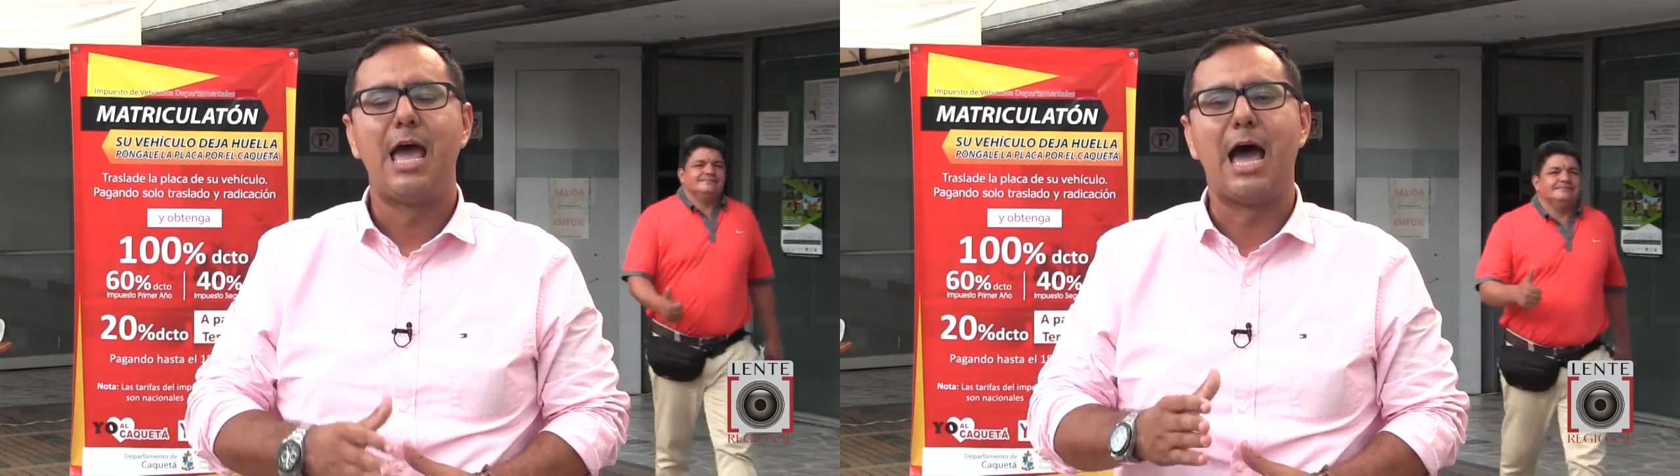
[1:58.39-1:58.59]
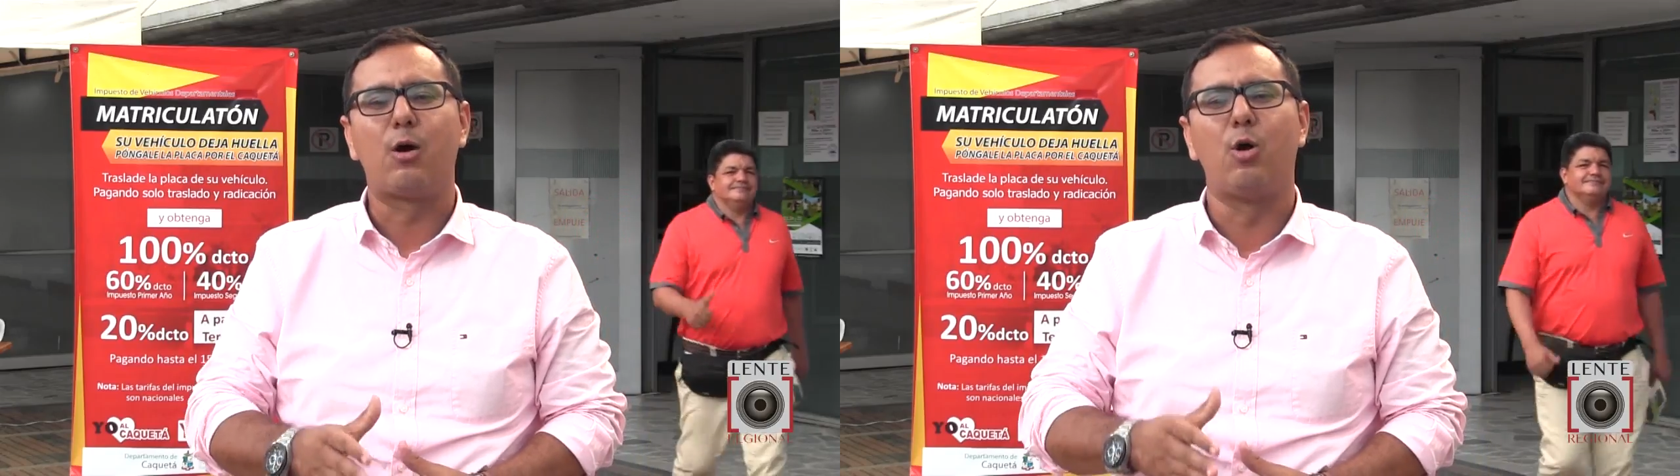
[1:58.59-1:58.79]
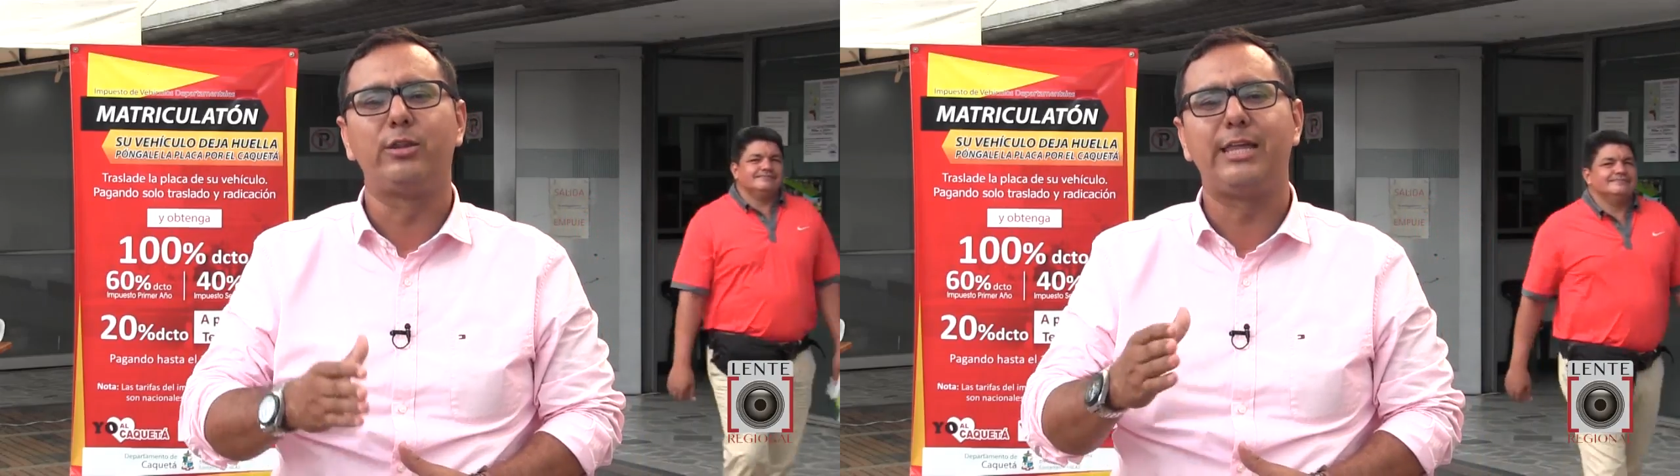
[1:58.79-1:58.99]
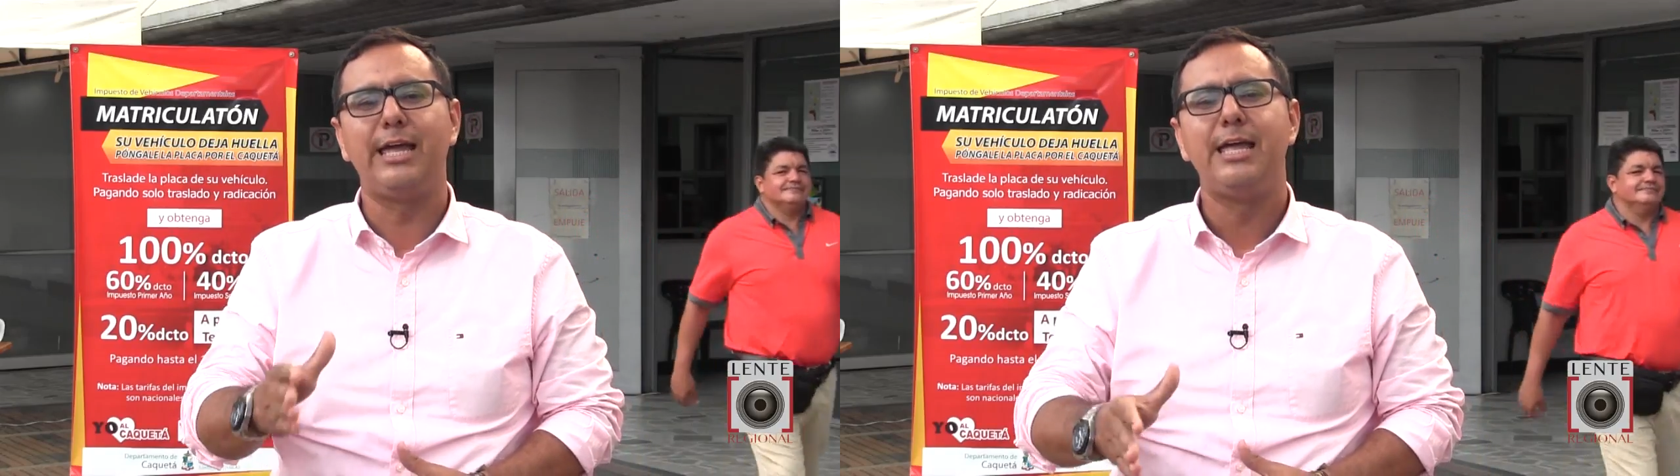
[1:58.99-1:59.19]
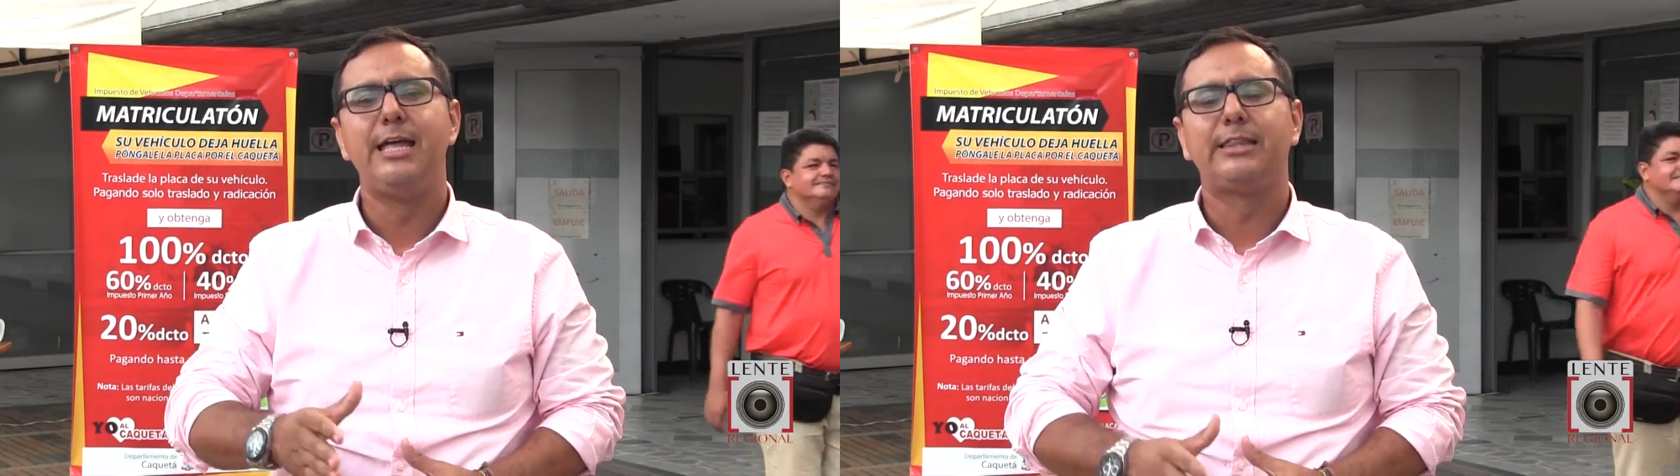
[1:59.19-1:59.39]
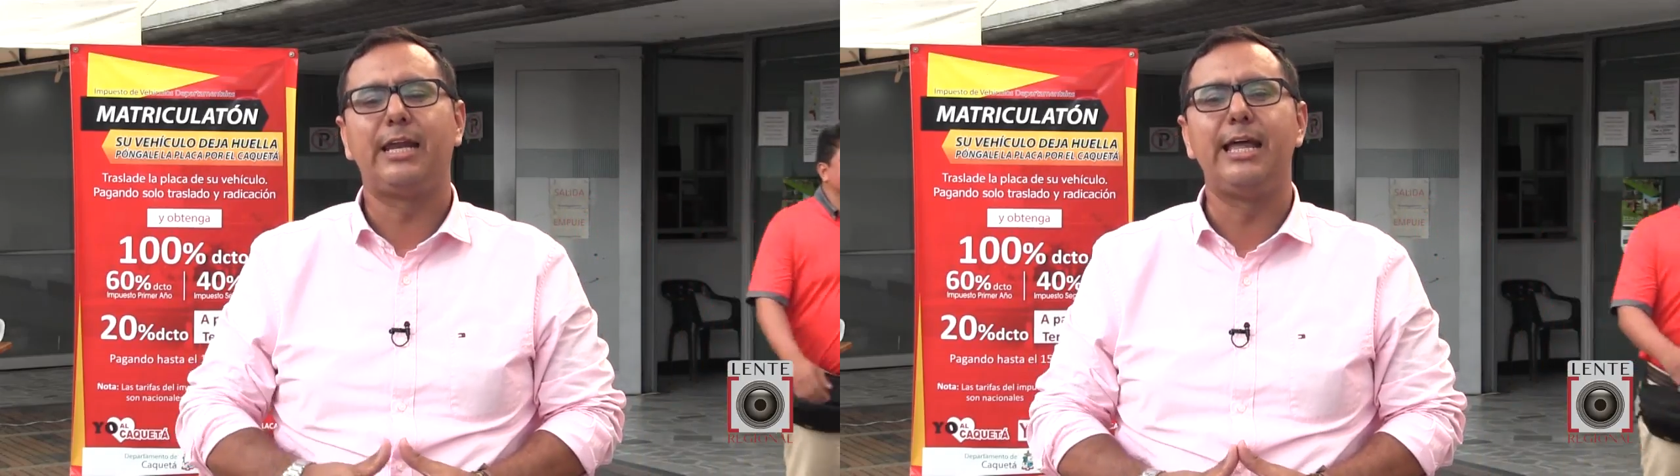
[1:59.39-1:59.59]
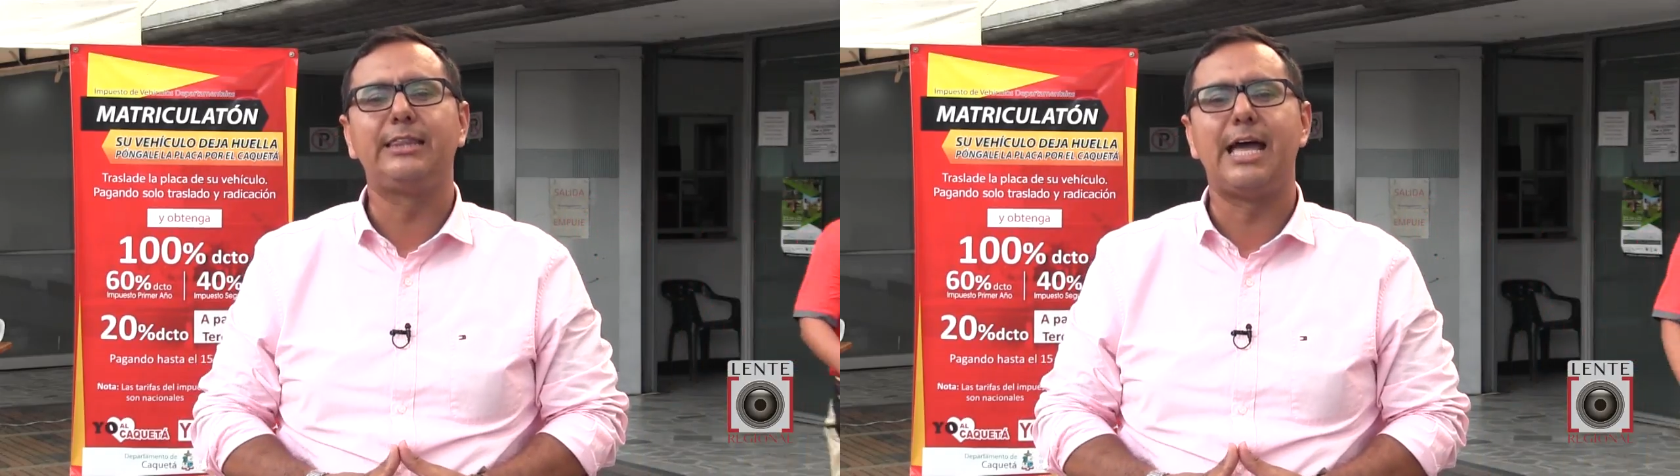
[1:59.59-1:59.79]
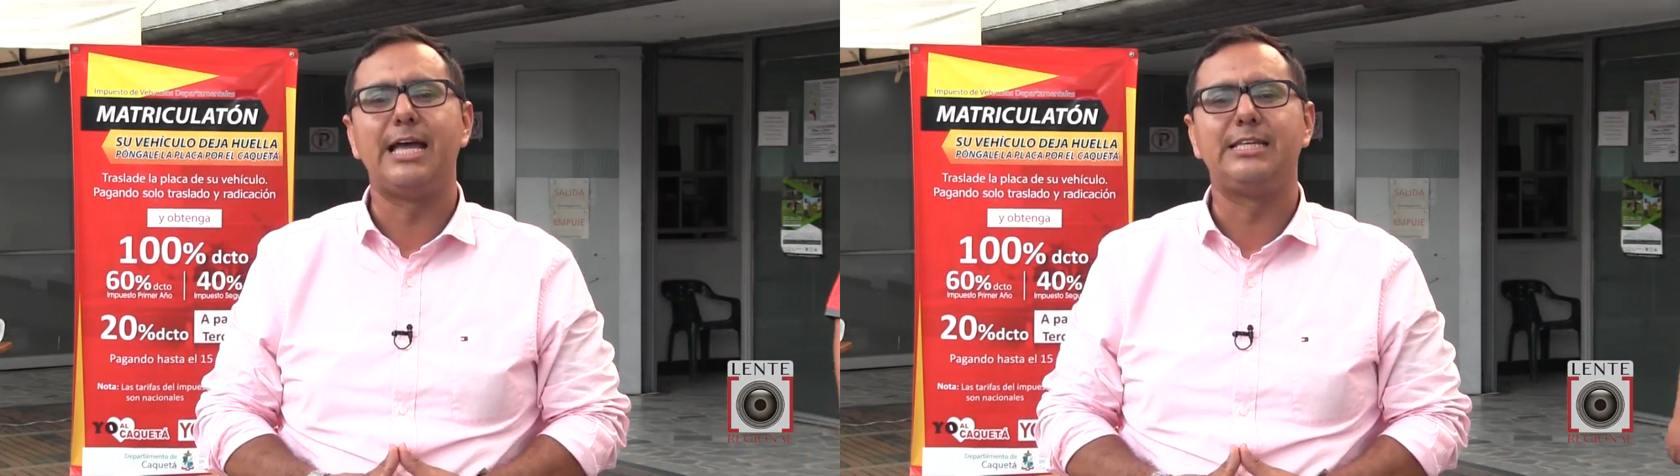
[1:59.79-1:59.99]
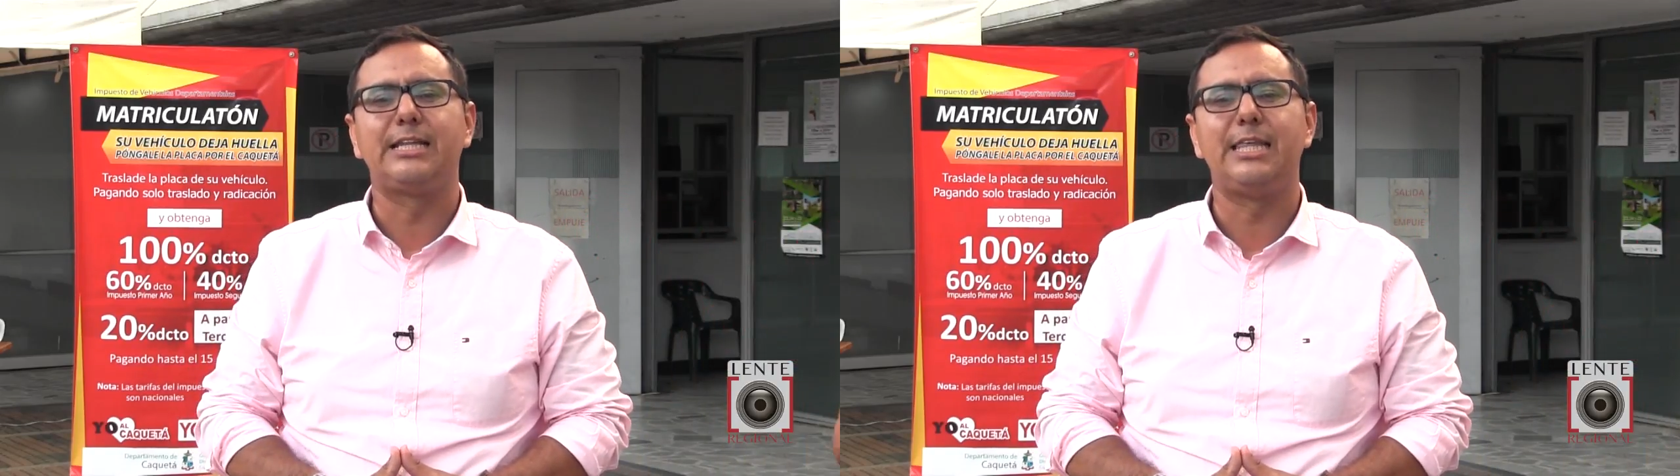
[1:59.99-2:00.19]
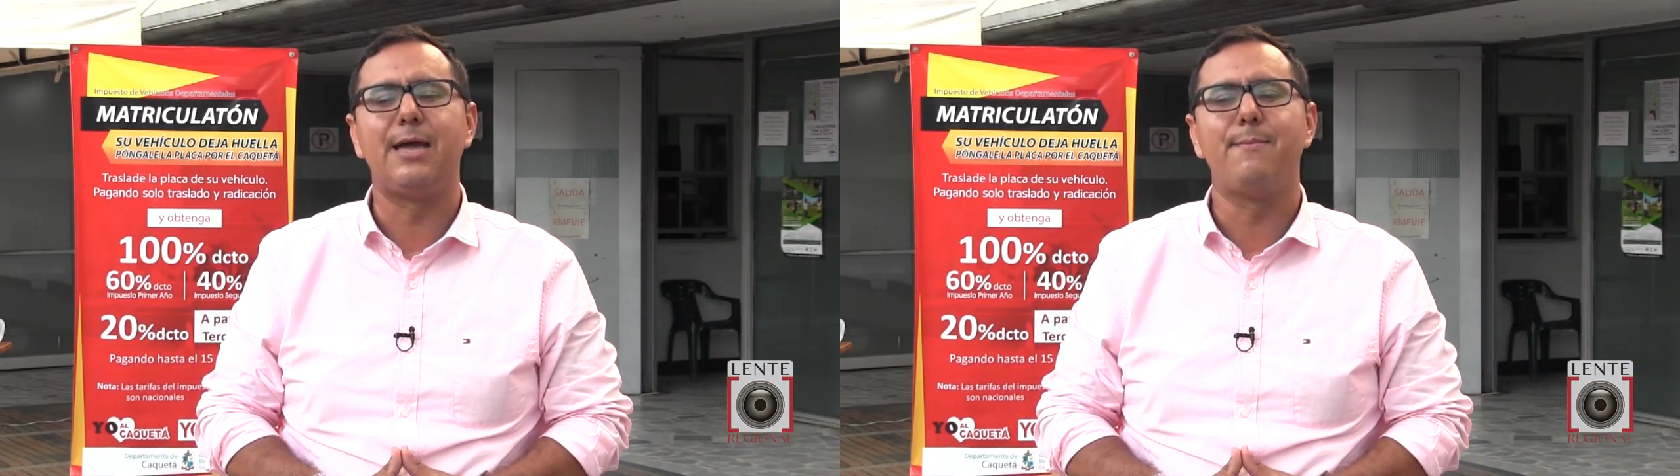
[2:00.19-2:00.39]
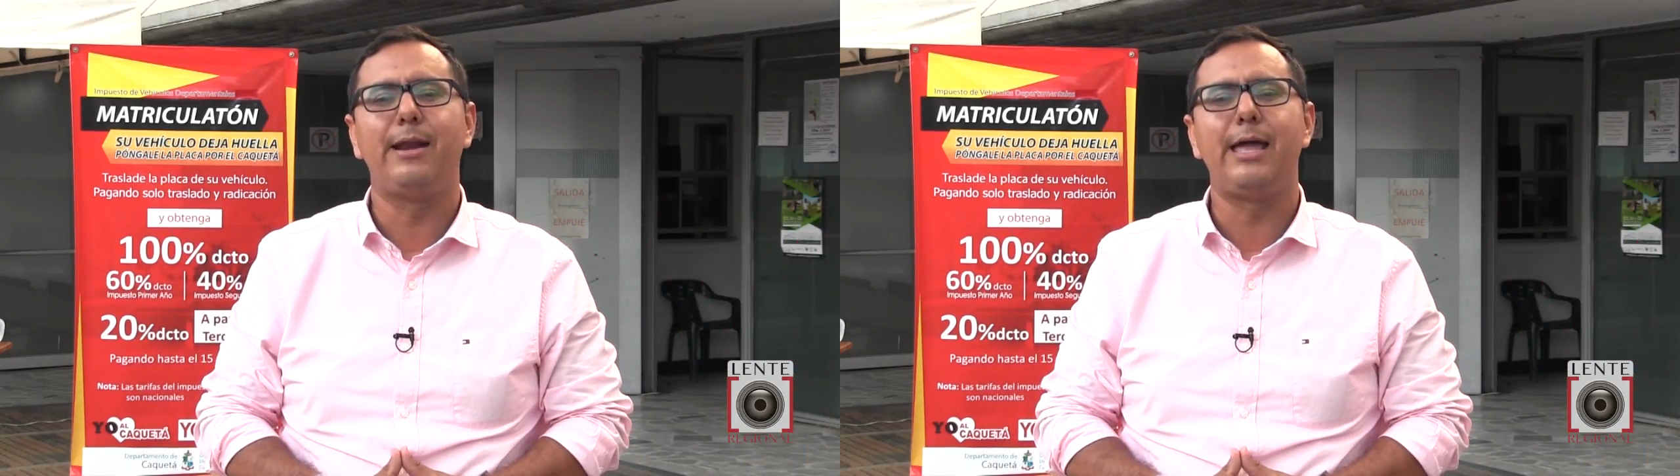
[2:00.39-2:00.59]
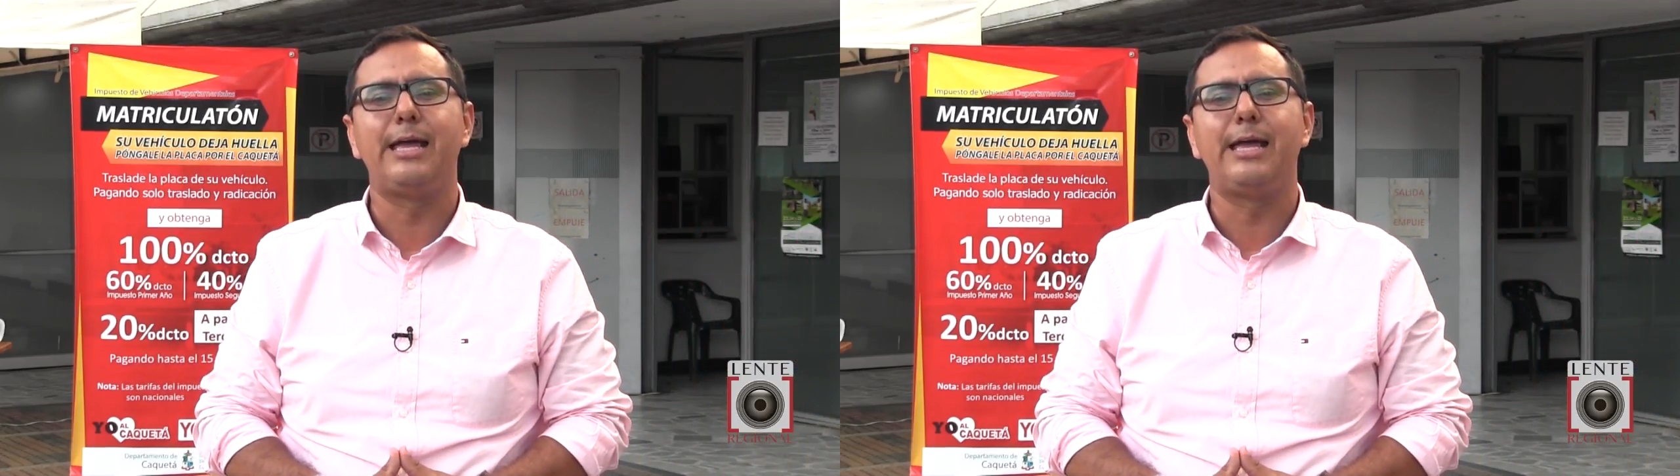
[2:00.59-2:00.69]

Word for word: a corte 30 de septiembre,